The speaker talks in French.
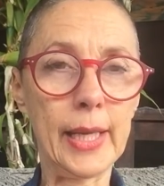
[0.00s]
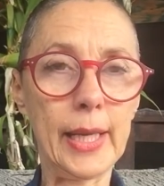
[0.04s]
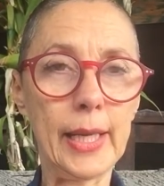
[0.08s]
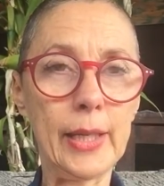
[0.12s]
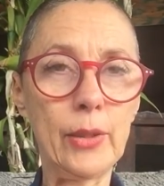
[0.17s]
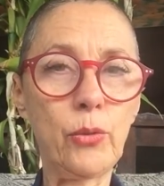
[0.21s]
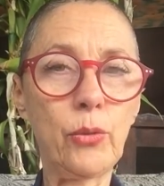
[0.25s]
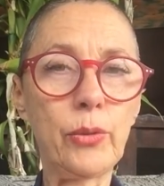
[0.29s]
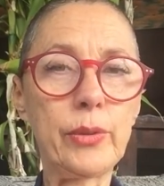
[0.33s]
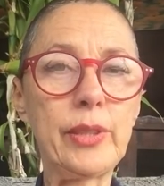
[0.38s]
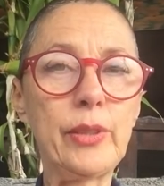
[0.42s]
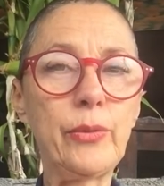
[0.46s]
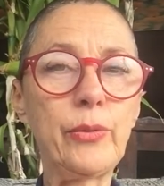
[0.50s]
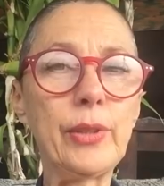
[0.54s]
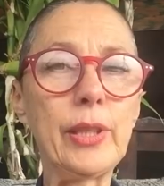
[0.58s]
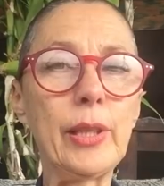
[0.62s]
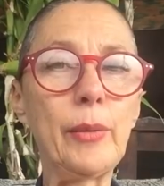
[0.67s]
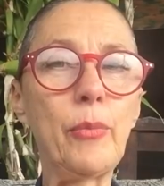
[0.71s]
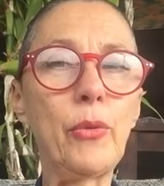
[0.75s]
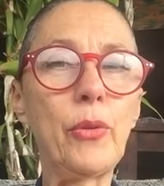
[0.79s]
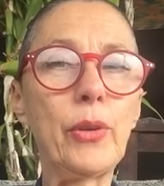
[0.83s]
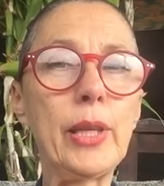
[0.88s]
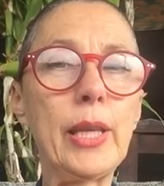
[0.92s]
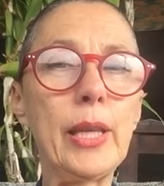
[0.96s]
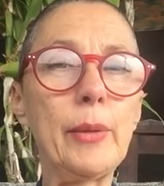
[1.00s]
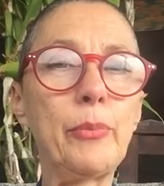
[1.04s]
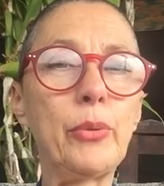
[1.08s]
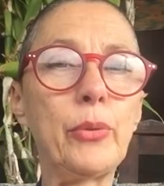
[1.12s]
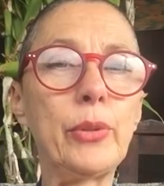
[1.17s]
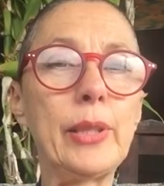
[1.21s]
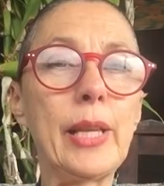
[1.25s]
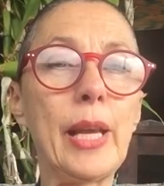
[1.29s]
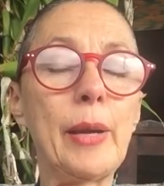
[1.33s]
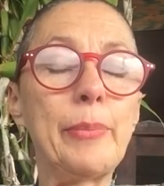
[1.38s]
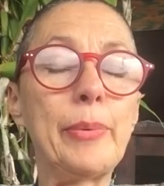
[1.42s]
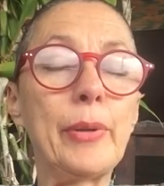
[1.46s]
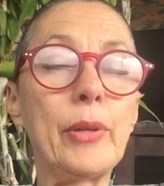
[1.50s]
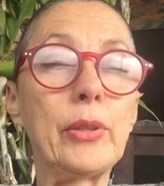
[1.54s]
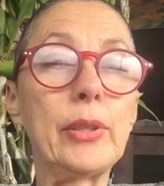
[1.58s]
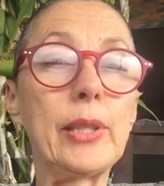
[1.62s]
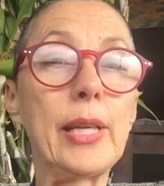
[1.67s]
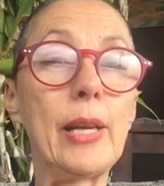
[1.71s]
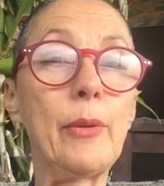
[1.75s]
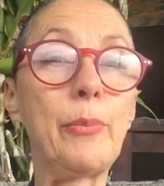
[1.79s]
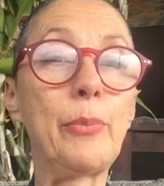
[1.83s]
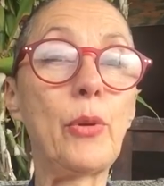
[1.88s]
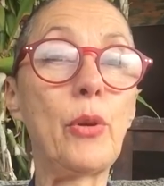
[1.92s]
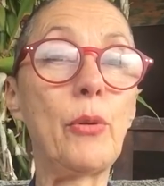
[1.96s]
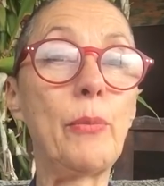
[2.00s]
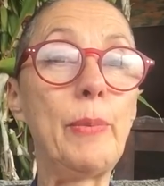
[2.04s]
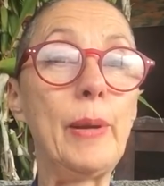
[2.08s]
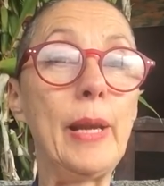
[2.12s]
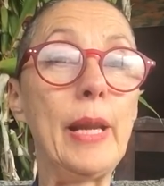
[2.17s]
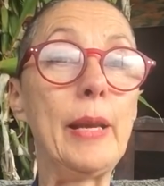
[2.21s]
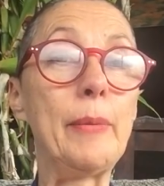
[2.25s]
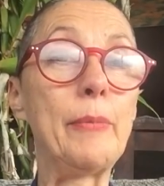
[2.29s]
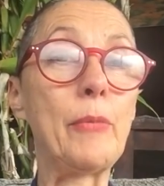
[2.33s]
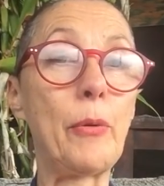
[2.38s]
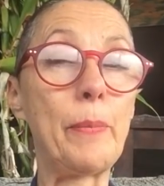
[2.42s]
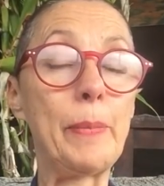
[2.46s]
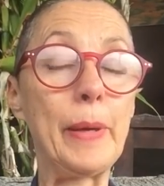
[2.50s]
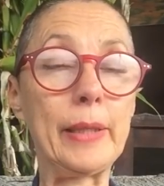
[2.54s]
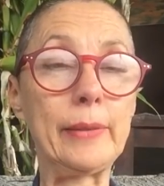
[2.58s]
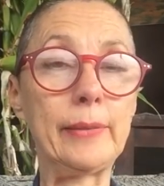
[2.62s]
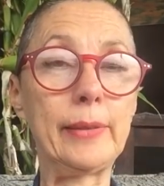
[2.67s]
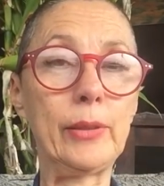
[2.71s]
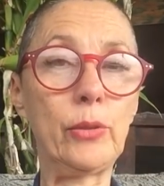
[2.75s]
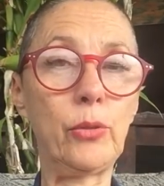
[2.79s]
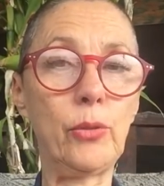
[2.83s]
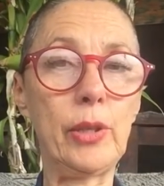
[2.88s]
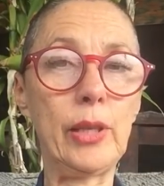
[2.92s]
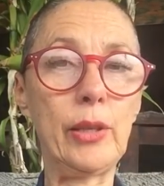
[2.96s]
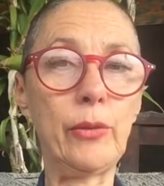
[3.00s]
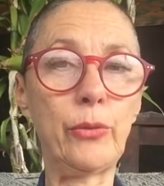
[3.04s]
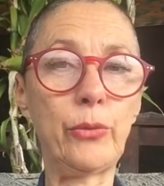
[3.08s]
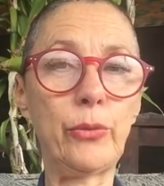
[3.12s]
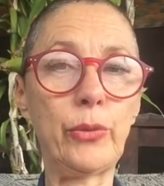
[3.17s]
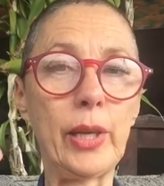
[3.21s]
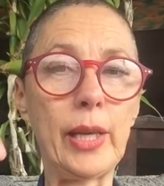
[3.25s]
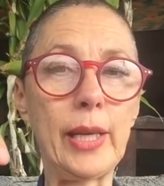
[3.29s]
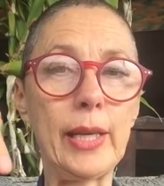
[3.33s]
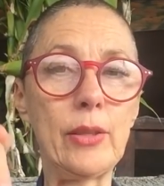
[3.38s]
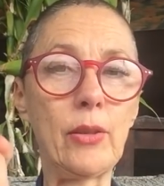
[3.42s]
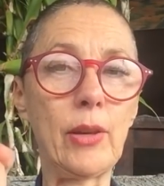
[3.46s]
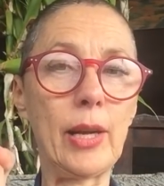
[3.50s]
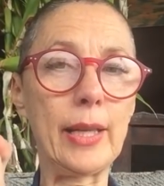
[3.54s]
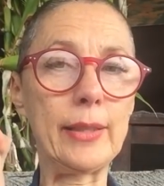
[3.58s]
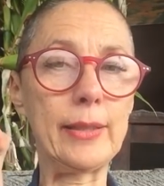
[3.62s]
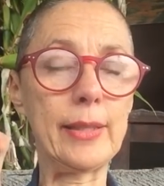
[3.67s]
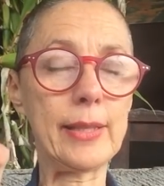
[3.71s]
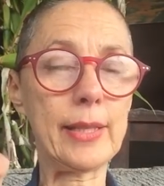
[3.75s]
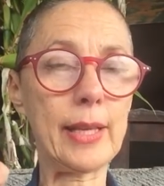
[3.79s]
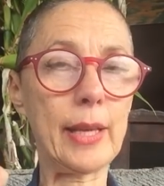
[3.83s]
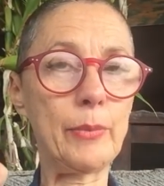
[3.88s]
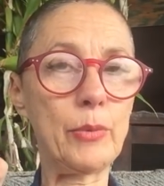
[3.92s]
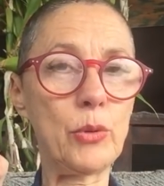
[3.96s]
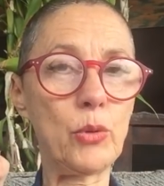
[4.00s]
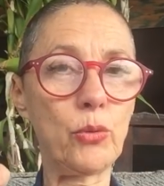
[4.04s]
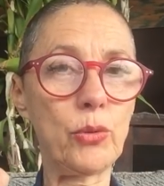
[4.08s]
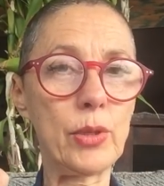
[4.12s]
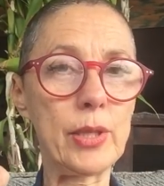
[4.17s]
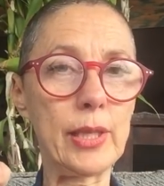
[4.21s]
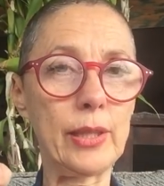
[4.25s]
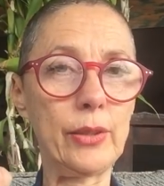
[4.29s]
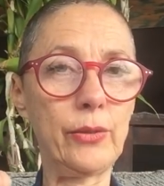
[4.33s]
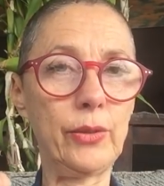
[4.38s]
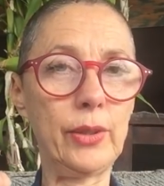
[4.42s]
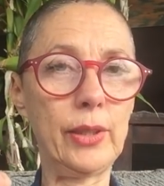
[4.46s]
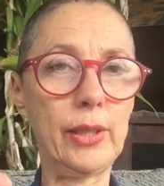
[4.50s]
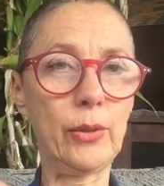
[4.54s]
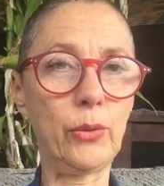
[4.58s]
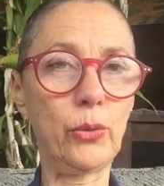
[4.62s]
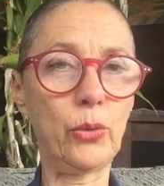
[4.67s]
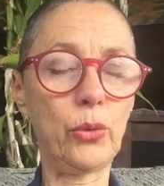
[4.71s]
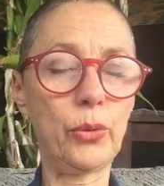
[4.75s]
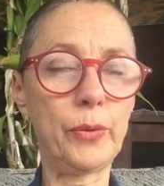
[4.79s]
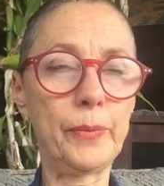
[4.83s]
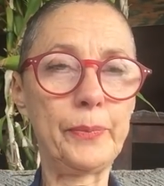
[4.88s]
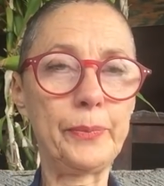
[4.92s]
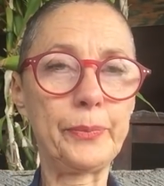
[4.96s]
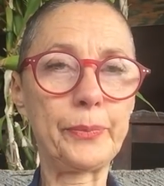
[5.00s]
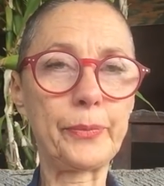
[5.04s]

Et donc, si vous êtes bloqué pour n'importe quel problème en particulier, vous verrez dans la description de cette vidéo,